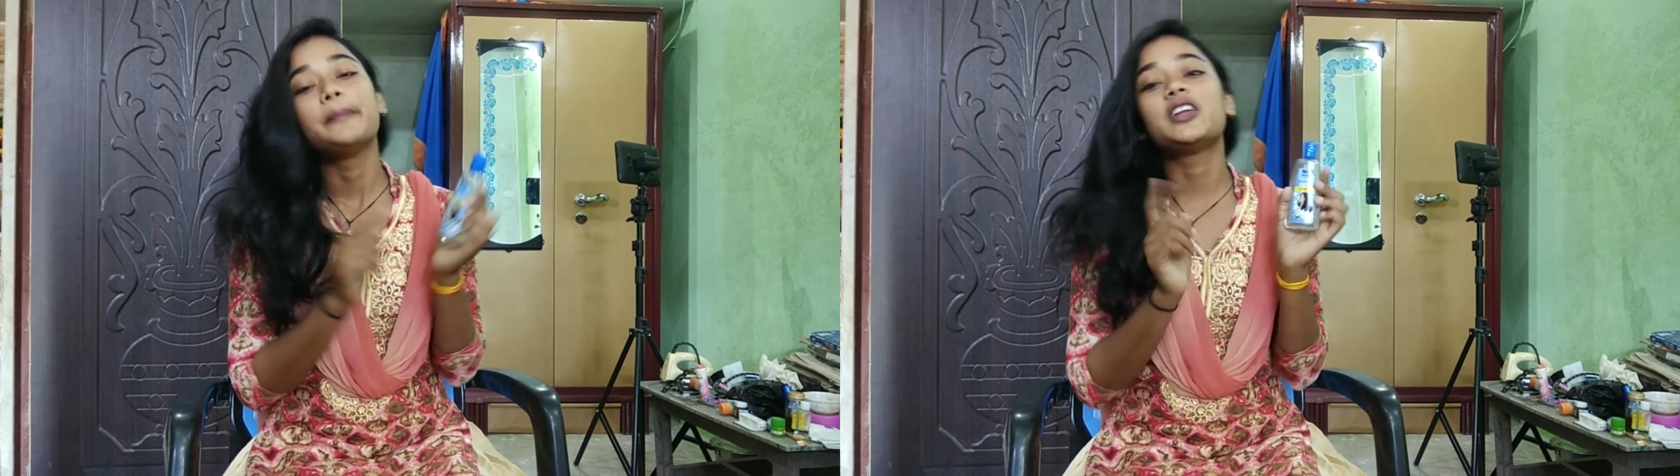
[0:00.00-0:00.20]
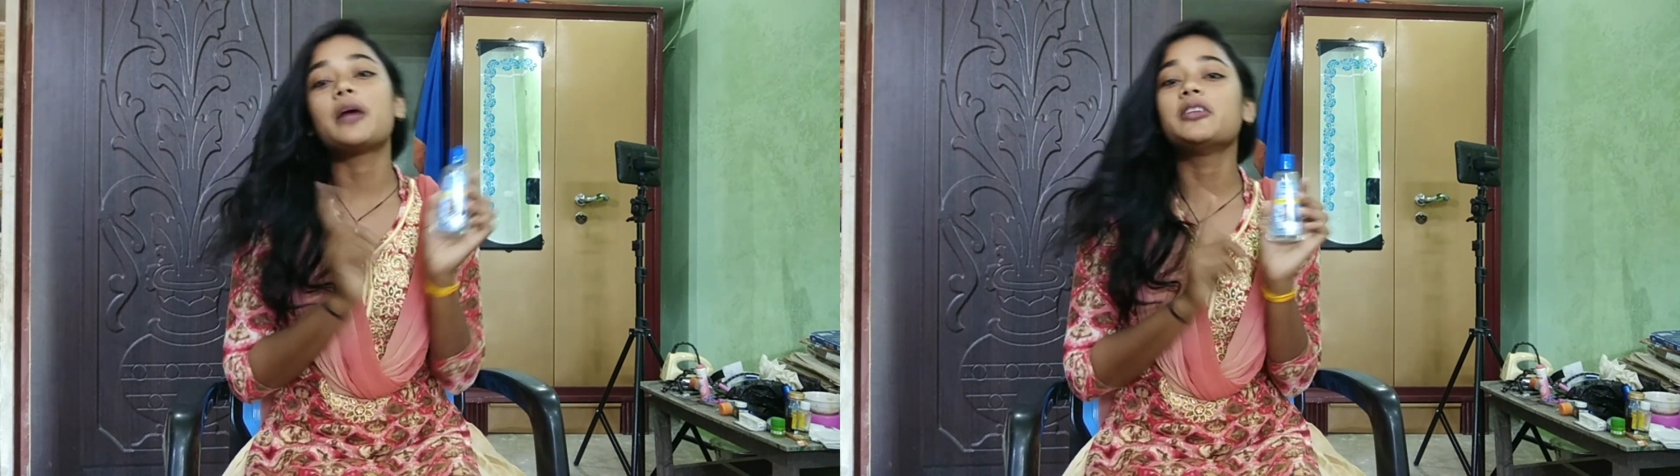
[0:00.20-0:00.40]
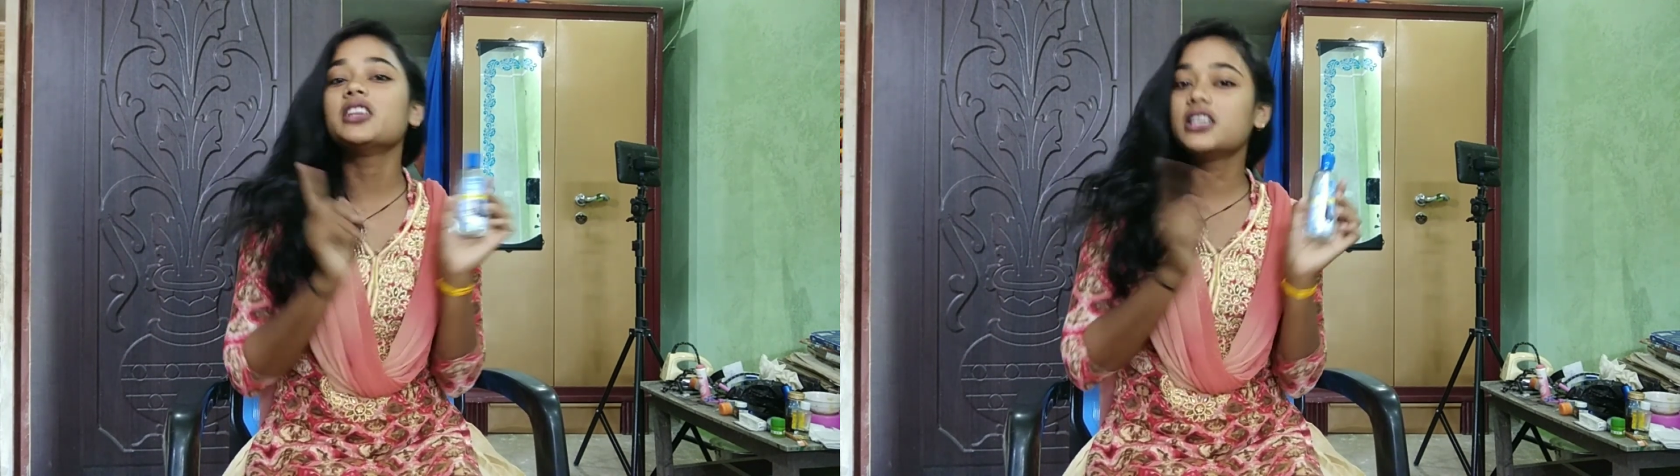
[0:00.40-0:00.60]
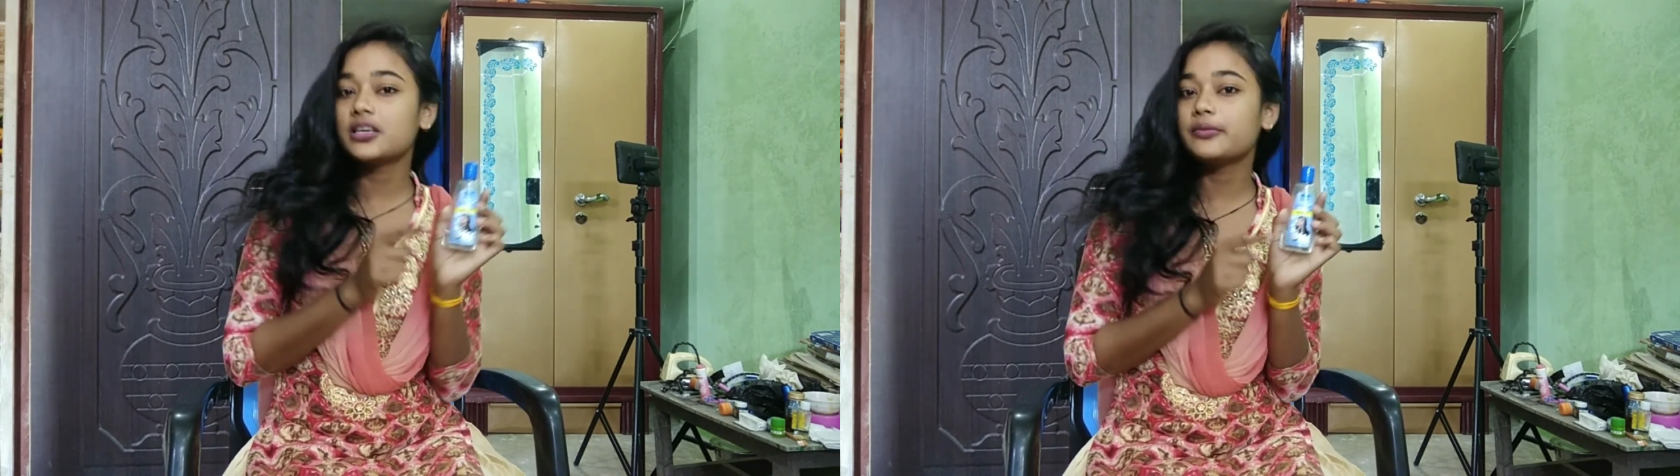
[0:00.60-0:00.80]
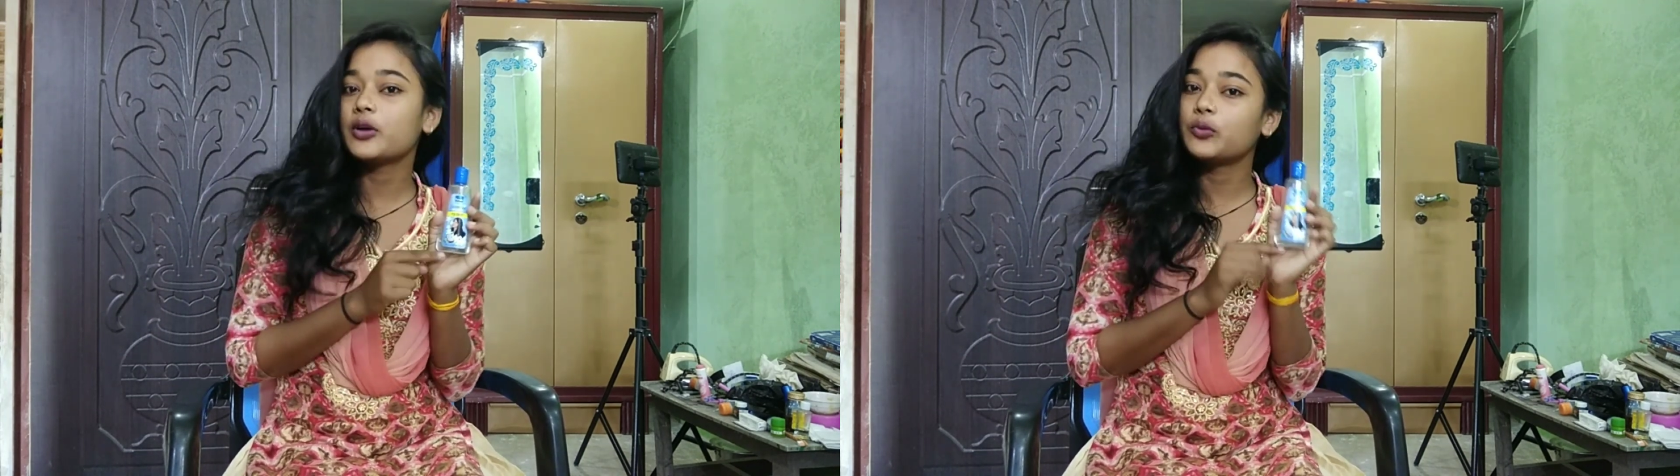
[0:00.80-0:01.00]
विटामिन ई e
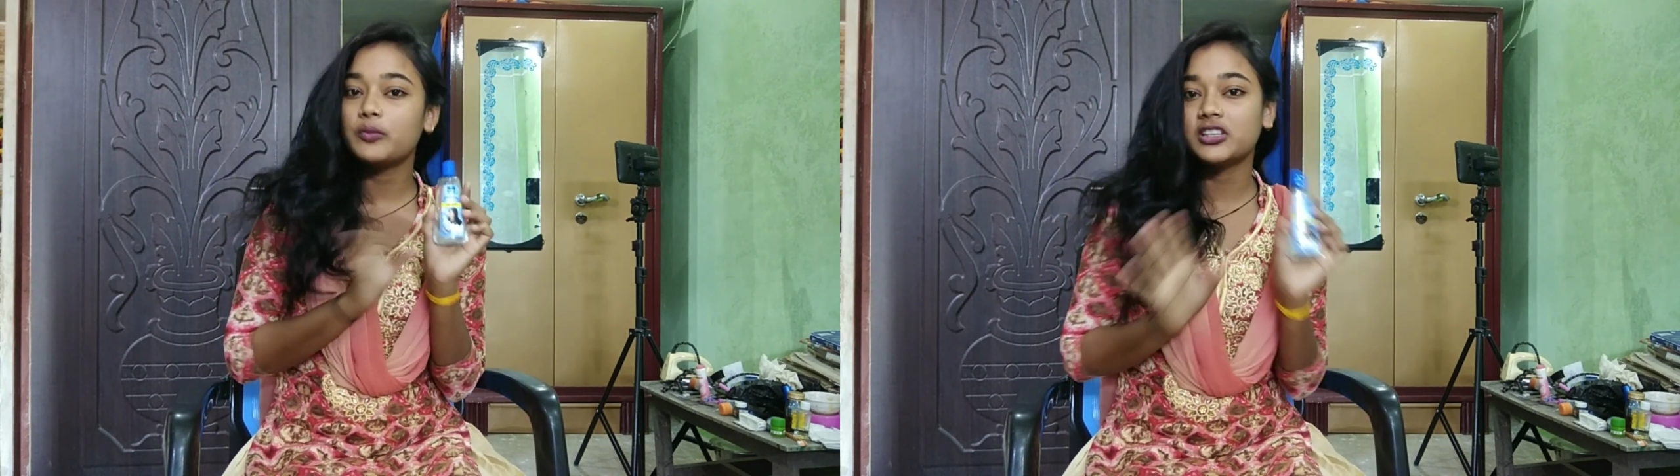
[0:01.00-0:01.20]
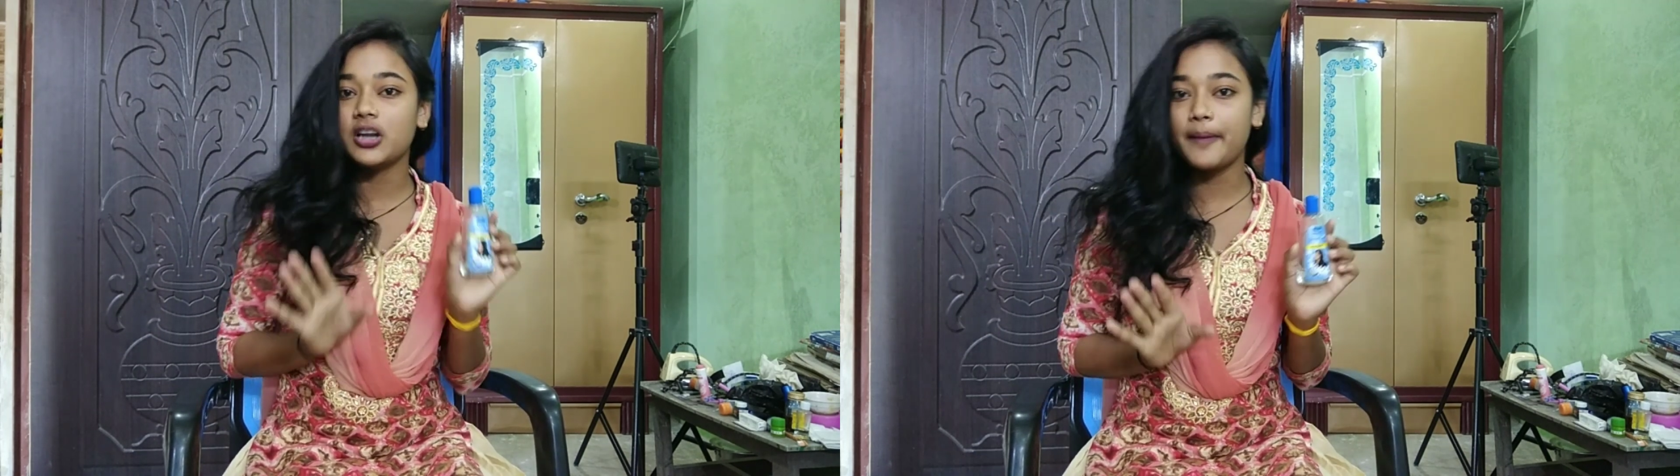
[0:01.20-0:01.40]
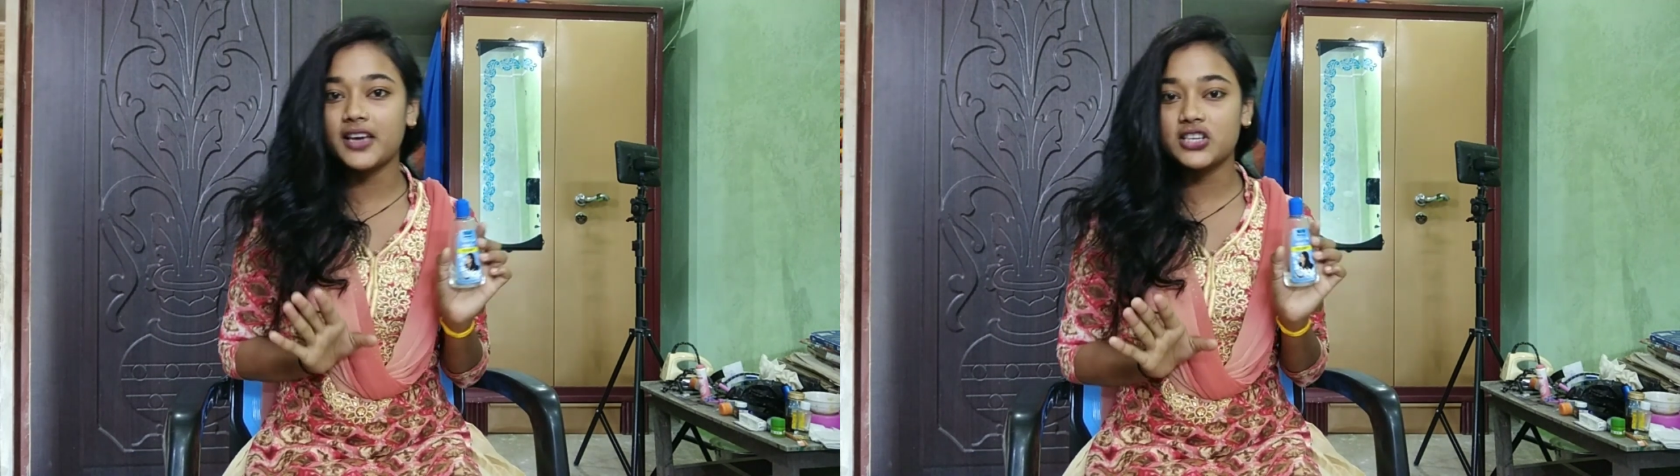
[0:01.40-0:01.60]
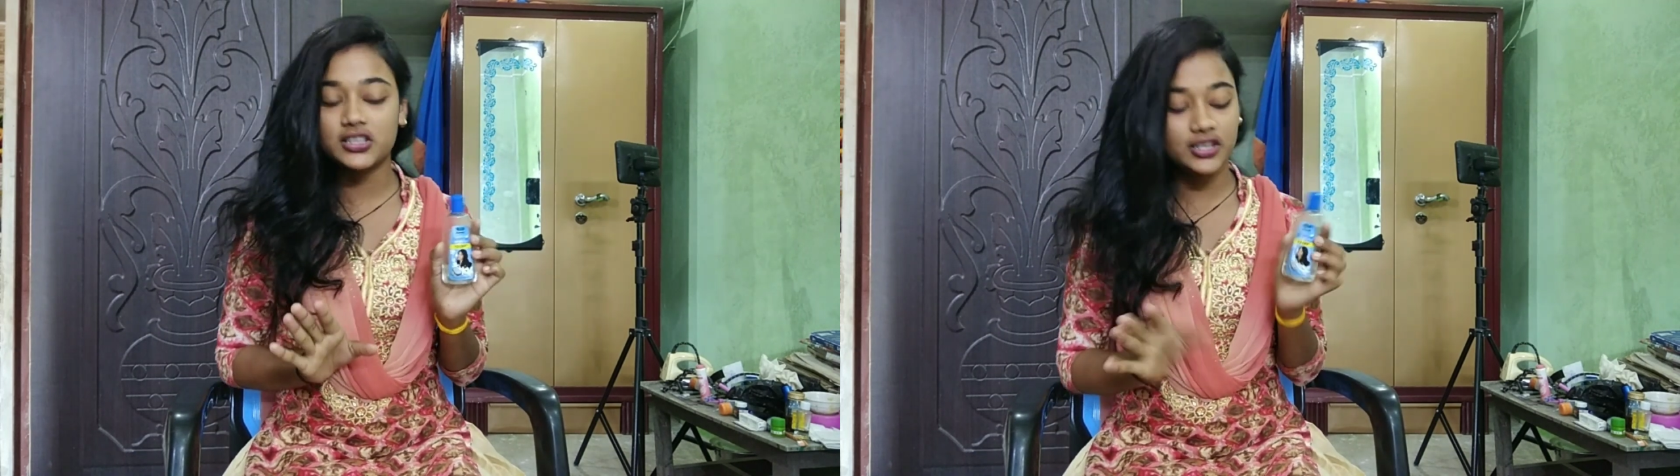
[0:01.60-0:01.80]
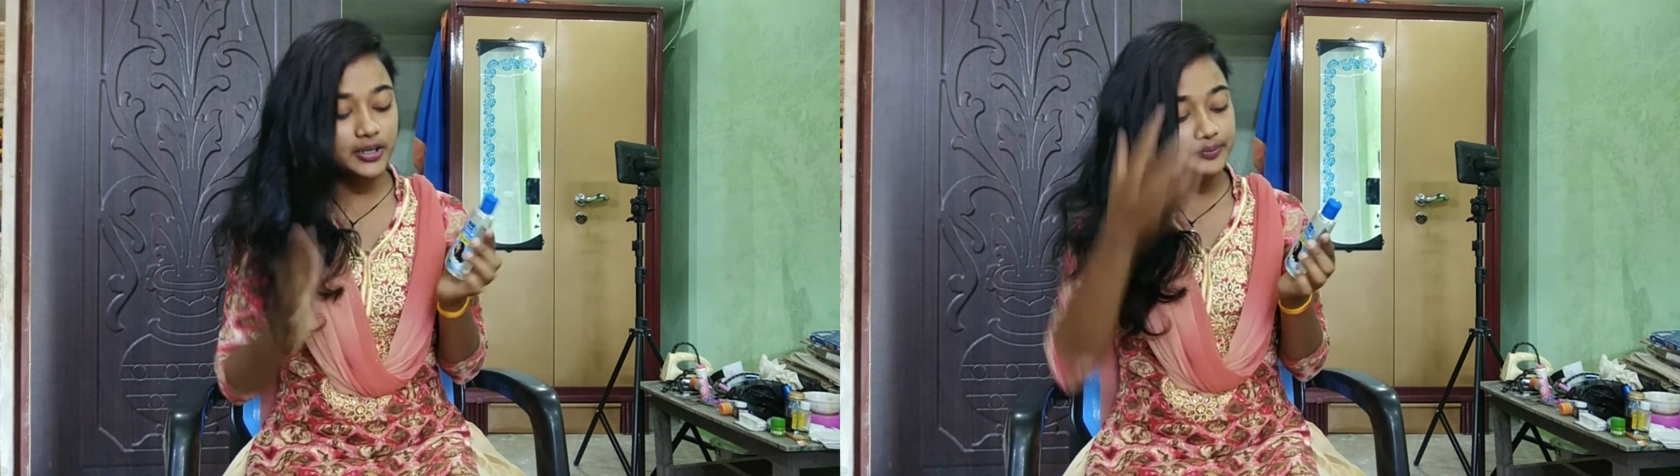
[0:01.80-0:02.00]
की भरपूर मात्रा पाई
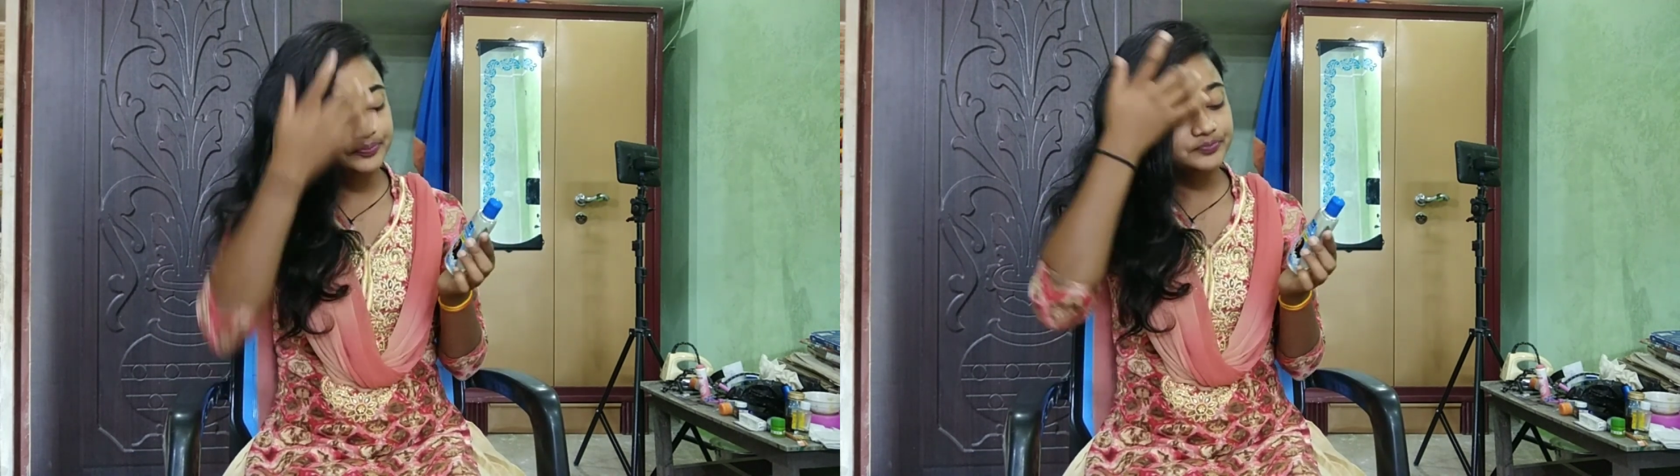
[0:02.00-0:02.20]
जाती है